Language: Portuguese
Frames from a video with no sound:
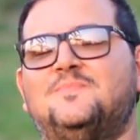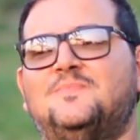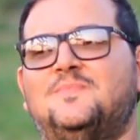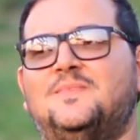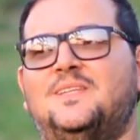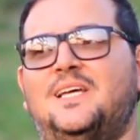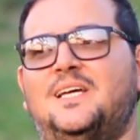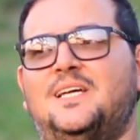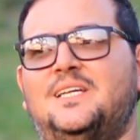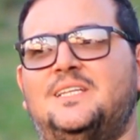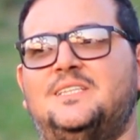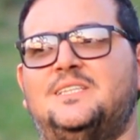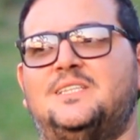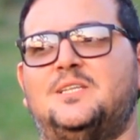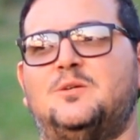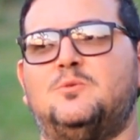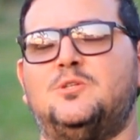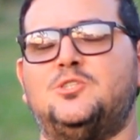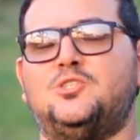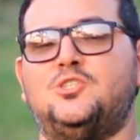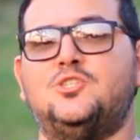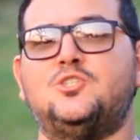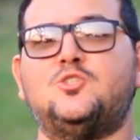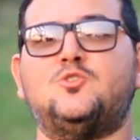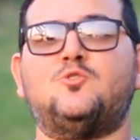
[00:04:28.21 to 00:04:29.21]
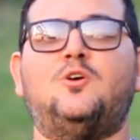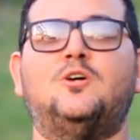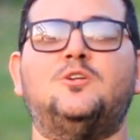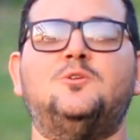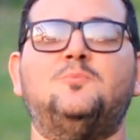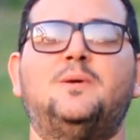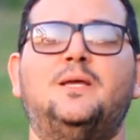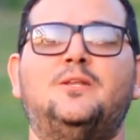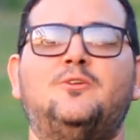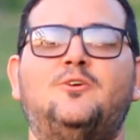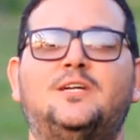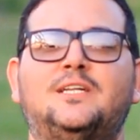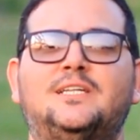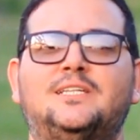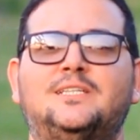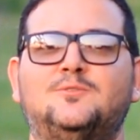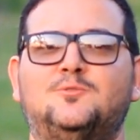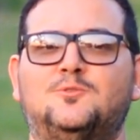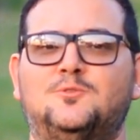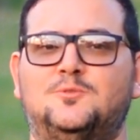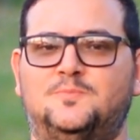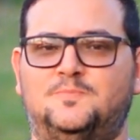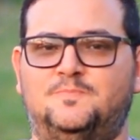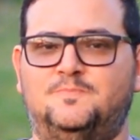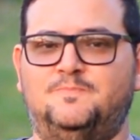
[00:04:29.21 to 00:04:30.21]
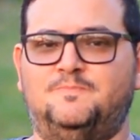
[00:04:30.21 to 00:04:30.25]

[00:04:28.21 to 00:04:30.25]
né? Então a gente escolhe o melhor ângulo